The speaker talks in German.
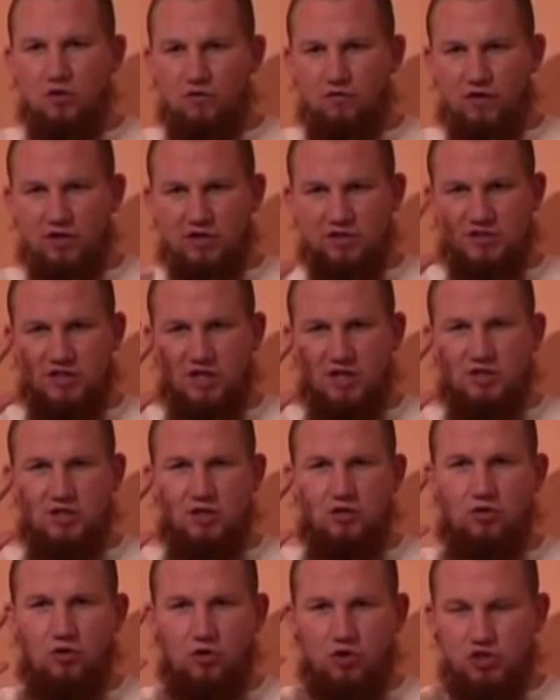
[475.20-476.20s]
wie gesagt,
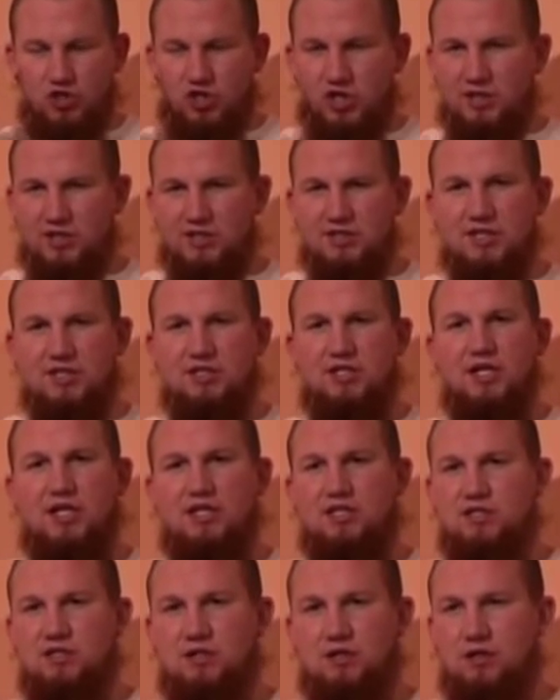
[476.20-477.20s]
in Deutschland ist das ja
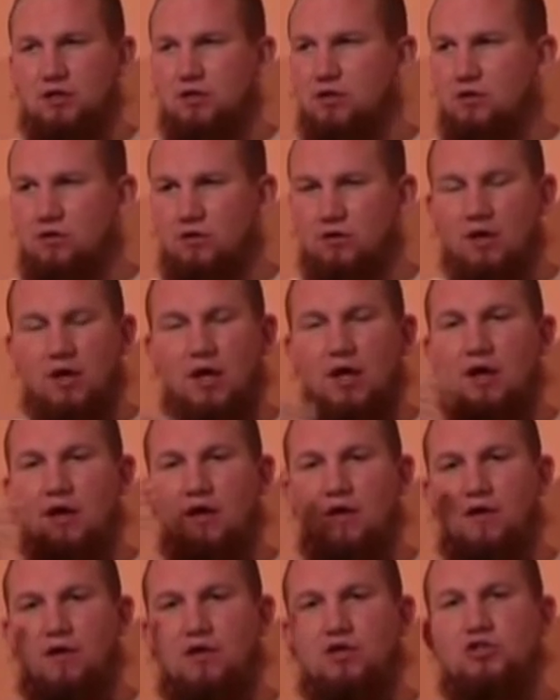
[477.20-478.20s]
jetzt, äh, äh
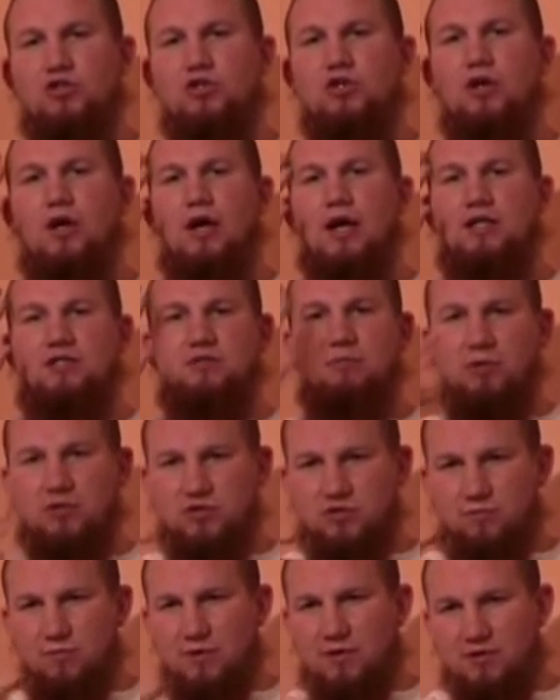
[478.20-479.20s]
also
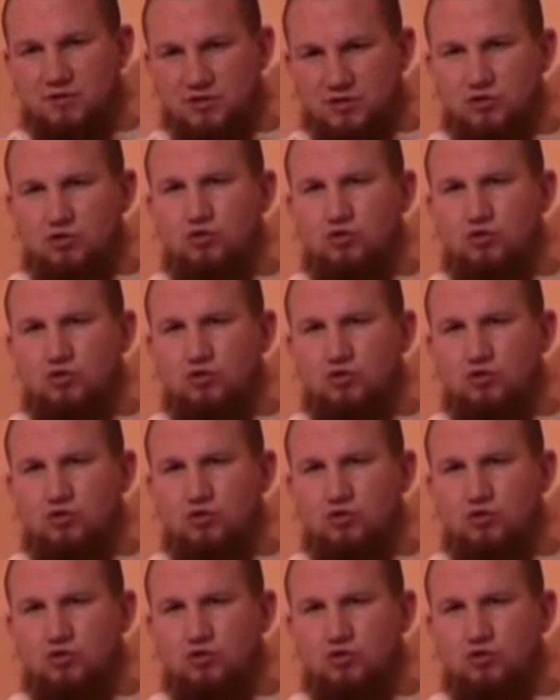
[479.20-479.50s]
man, man,